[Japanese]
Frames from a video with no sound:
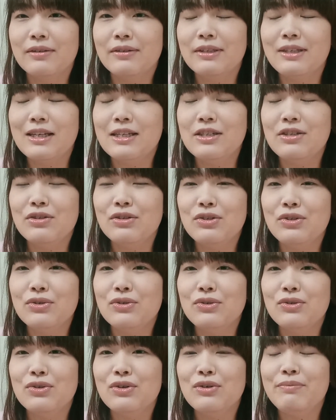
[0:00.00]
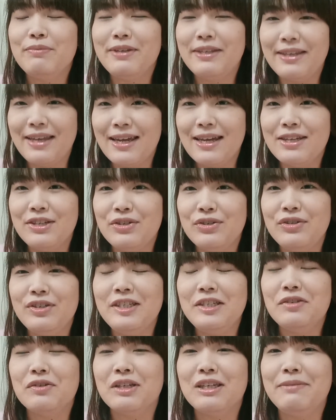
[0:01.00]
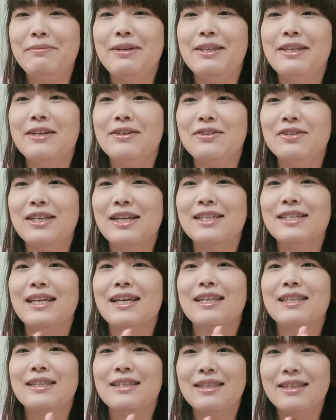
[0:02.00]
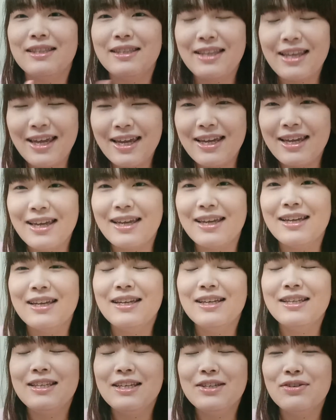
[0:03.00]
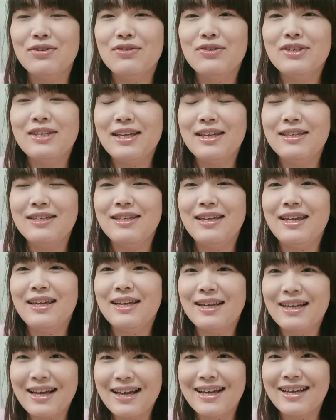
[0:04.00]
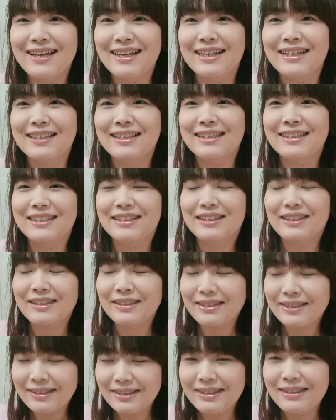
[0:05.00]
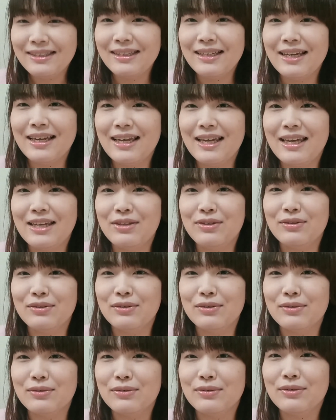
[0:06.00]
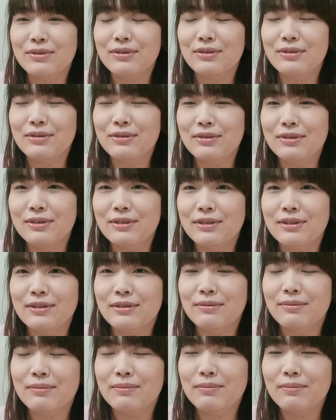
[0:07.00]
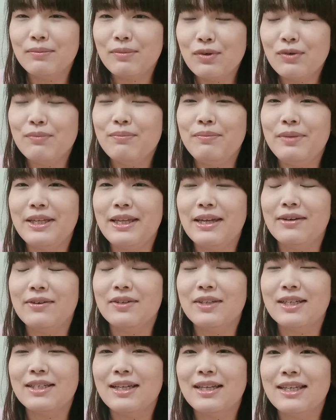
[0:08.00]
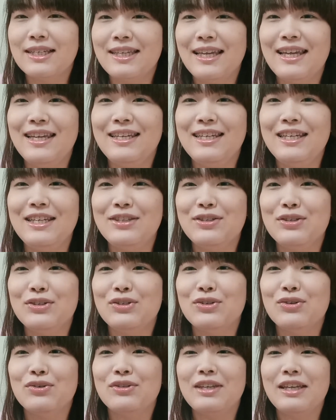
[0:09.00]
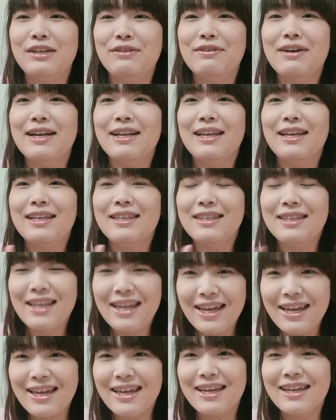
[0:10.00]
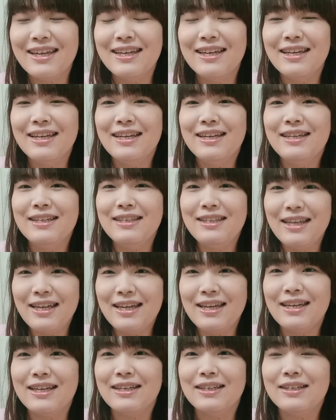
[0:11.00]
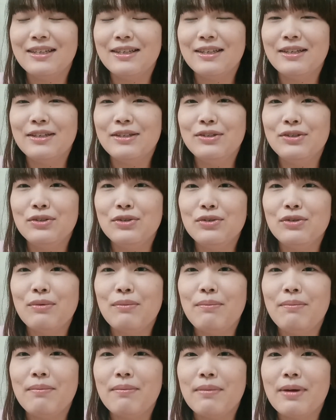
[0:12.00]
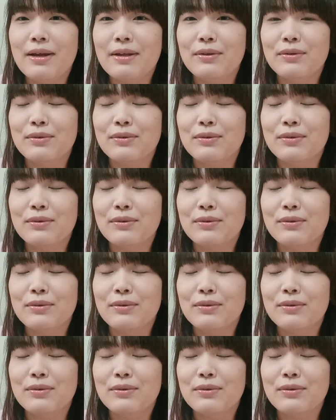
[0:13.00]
私の症状を見て主治医を決めてくださって、でその先生がえっとも見てくださって千利休通症って言われて、でちょっとあ